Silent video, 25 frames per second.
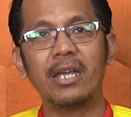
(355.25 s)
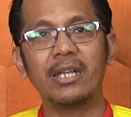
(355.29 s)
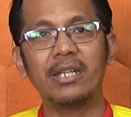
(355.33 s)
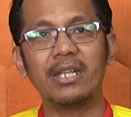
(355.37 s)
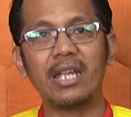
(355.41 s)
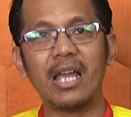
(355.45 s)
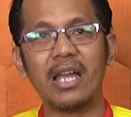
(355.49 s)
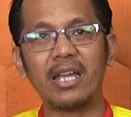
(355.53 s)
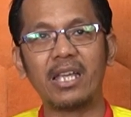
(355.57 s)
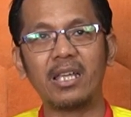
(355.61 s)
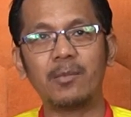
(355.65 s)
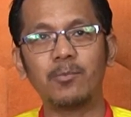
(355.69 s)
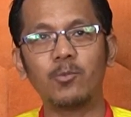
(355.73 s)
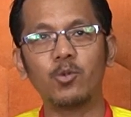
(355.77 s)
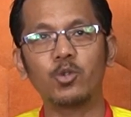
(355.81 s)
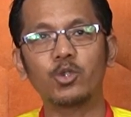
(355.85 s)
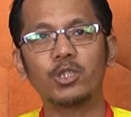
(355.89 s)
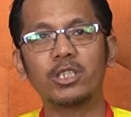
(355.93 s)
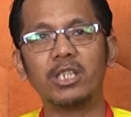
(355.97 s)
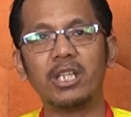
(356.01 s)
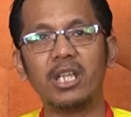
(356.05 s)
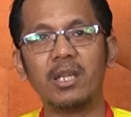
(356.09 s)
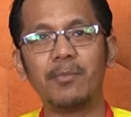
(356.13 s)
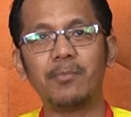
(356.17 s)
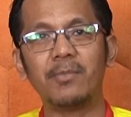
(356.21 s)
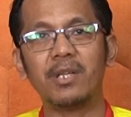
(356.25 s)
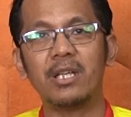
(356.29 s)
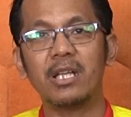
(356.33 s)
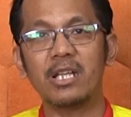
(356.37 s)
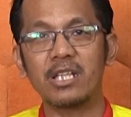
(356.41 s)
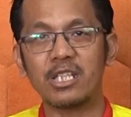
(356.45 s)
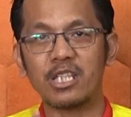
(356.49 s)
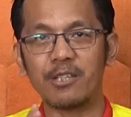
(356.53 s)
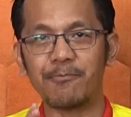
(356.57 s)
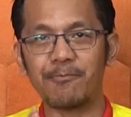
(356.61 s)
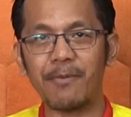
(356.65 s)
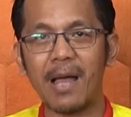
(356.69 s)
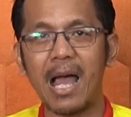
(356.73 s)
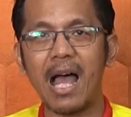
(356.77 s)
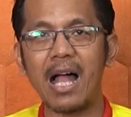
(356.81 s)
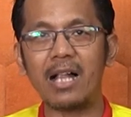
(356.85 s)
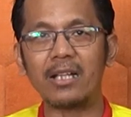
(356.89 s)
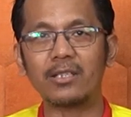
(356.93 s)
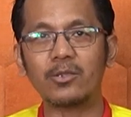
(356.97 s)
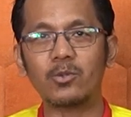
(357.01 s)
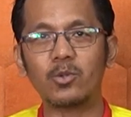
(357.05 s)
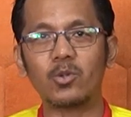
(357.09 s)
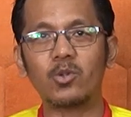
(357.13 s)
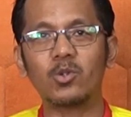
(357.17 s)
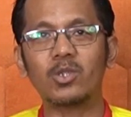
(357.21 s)
Di akhir musim,
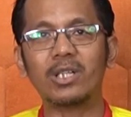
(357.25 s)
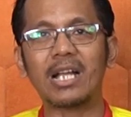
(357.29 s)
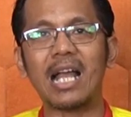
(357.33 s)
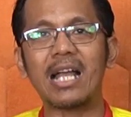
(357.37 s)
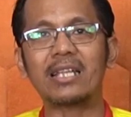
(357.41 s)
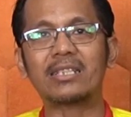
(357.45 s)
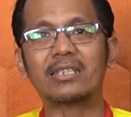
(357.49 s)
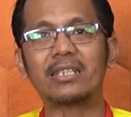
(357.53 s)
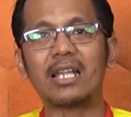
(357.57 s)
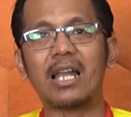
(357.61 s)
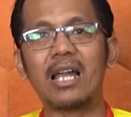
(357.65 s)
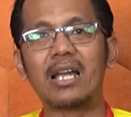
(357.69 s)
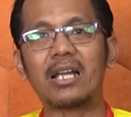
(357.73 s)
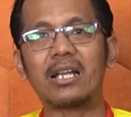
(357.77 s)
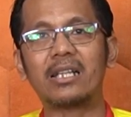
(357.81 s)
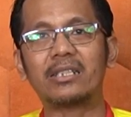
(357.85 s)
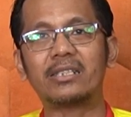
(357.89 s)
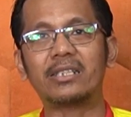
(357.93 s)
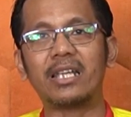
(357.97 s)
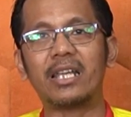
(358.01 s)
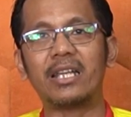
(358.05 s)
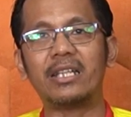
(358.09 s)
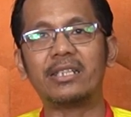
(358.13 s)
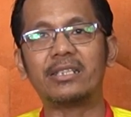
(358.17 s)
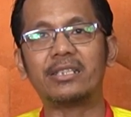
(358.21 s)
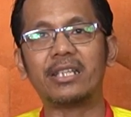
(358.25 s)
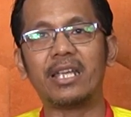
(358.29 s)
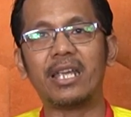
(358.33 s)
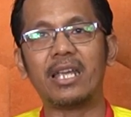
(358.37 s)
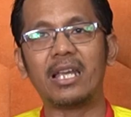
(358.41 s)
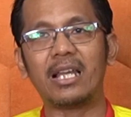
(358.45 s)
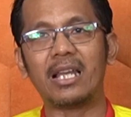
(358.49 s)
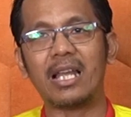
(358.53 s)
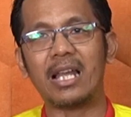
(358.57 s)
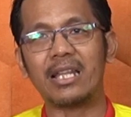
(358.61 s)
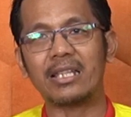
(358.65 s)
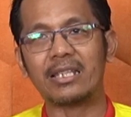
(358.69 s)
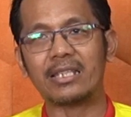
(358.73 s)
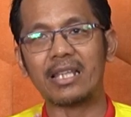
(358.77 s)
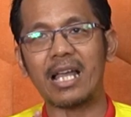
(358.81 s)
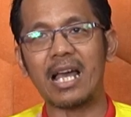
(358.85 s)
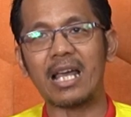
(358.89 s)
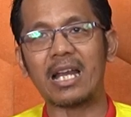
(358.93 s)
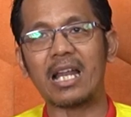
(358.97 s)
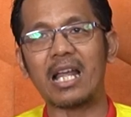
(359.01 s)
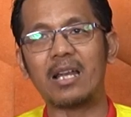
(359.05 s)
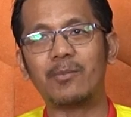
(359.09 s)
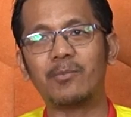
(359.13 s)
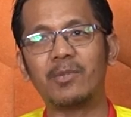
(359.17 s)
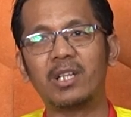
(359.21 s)
Spal turun kasta ke Serie C
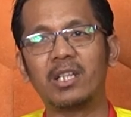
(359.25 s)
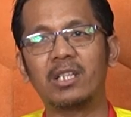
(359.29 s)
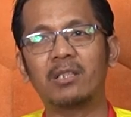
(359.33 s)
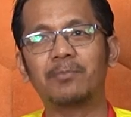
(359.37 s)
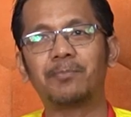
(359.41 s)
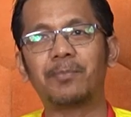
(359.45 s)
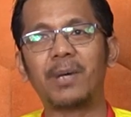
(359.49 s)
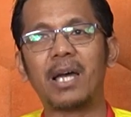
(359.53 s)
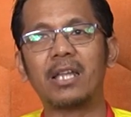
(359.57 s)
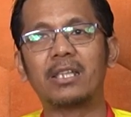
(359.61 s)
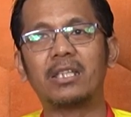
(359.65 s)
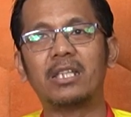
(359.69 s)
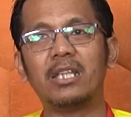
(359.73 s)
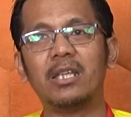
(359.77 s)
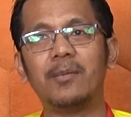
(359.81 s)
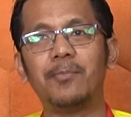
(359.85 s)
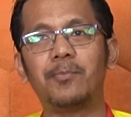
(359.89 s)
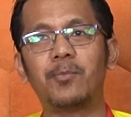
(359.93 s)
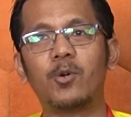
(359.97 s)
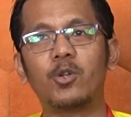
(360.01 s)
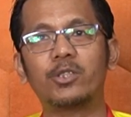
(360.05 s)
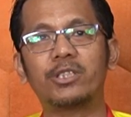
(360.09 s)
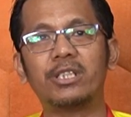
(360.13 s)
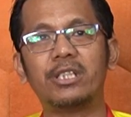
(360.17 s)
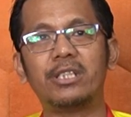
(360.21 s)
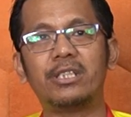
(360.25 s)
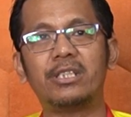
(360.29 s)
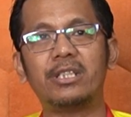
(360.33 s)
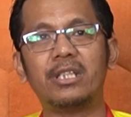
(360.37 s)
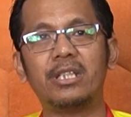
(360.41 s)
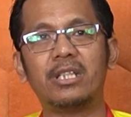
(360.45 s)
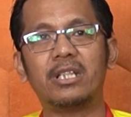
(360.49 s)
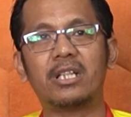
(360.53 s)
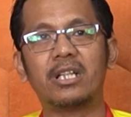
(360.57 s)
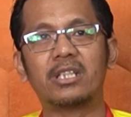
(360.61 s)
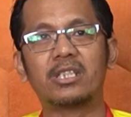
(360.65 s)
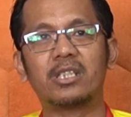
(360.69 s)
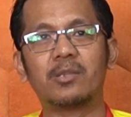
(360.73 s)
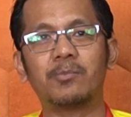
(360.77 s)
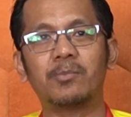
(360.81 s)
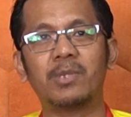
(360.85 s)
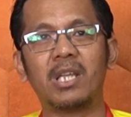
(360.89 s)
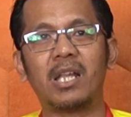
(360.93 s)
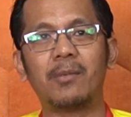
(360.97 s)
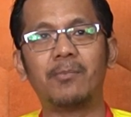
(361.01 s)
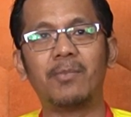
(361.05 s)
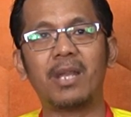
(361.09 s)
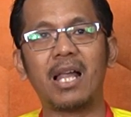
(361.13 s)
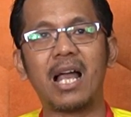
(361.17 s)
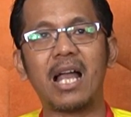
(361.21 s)
lantaran menempati posisi
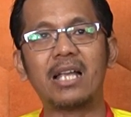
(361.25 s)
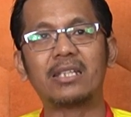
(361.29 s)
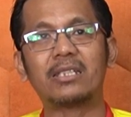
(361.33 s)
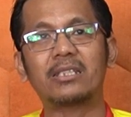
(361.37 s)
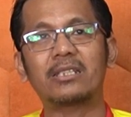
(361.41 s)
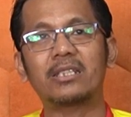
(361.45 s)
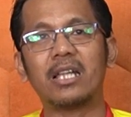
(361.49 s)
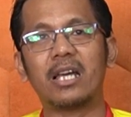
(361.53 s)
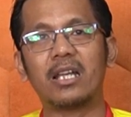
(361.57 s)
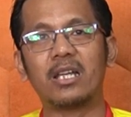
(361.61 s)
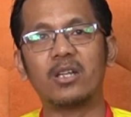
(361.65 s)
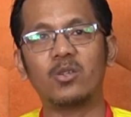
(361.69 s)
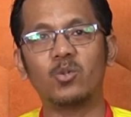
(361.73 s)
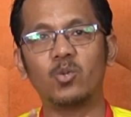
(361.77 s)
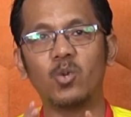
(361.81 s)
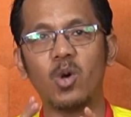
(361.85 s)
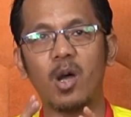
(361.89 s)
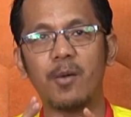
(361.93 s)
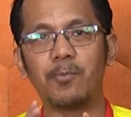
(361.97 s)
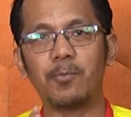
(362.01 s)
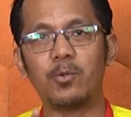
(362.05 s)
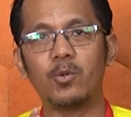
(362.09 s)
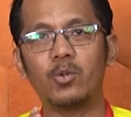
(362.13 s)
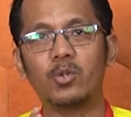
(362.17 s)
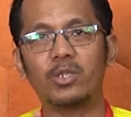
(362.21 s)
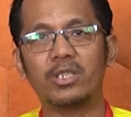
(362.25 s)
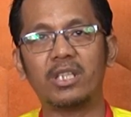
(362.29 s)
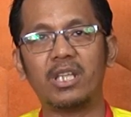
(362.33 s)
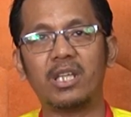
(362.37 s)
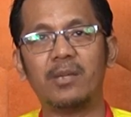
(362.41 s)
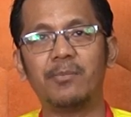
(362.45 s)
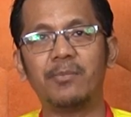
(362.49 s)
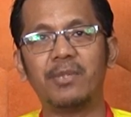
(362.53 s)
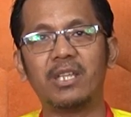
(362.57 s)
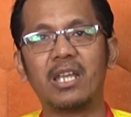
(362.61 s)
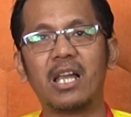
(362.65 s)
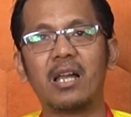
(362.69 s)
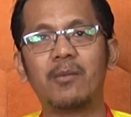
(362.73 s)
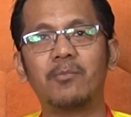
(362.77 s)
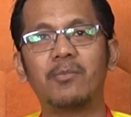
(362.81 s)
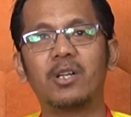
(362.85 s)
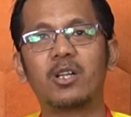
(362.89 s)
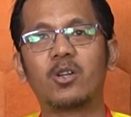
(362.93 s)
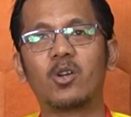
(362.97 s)
ke-19 dari 20 tim yang